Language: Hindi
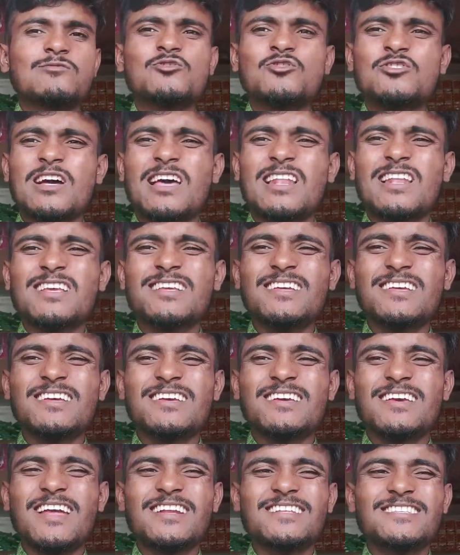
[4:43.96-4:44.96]
कुछ अलग ही
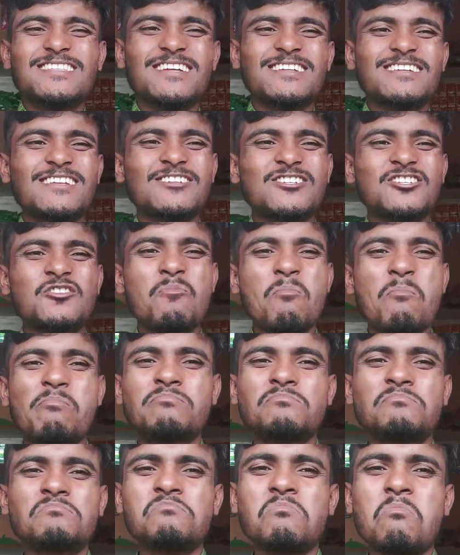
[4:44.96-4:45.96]
है यार इसका टेस्ट
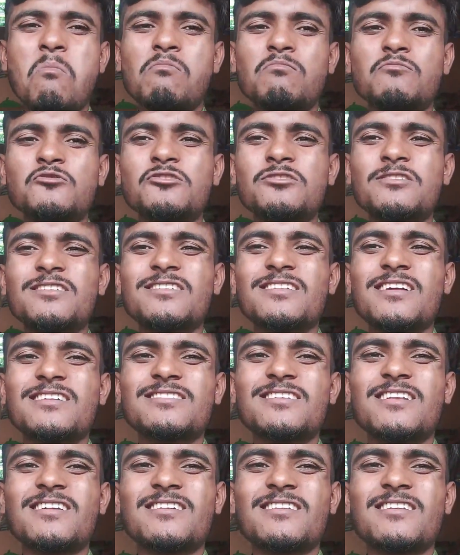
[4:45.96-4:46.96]
मुझे तो इतना
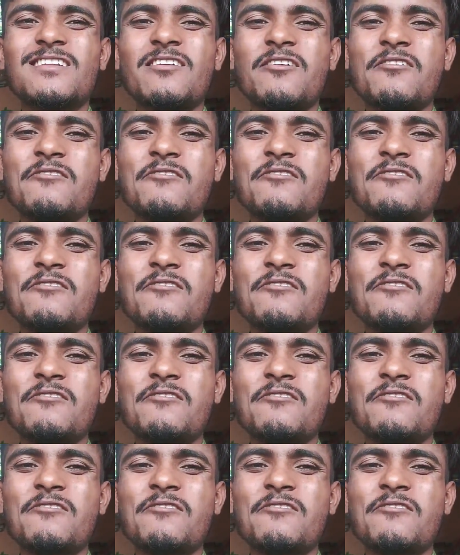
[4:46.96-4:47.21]
अच्छा लगने